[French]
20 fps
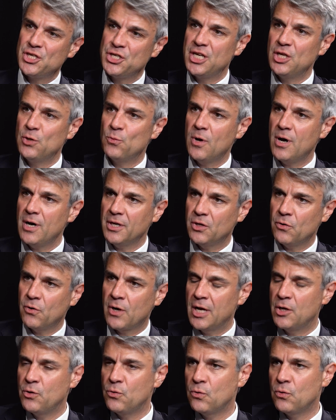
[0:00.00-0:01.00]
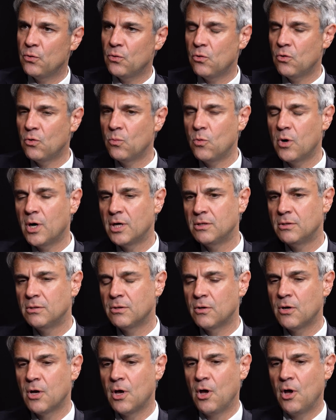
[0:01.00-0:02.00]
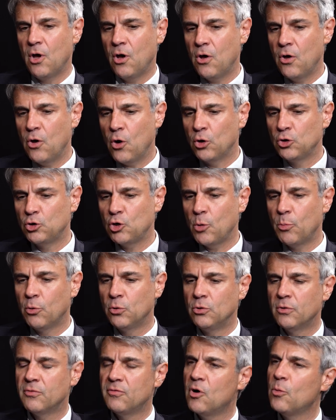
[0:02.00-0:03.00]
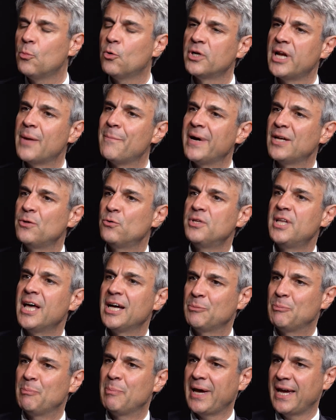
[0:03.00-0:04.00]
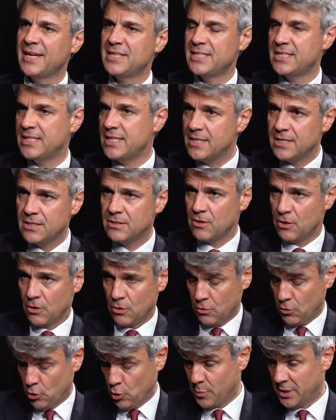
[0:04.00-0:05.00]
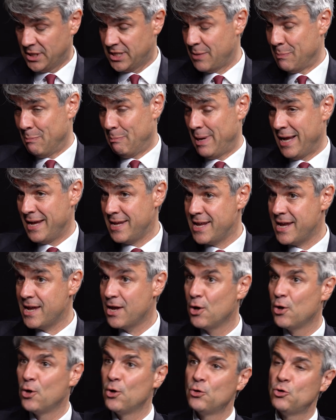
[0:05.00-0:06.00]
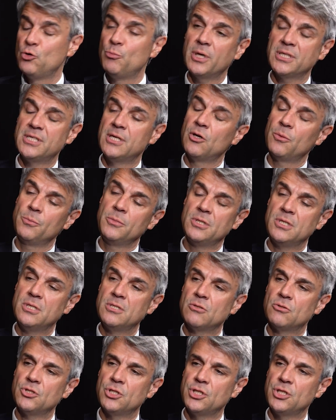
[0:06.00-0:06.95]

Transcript: chinois qui aura lieu au mois d'octobre euh, octobre ou novembre. On n'a pas de date précise. Le comité plaignait du Parti communiste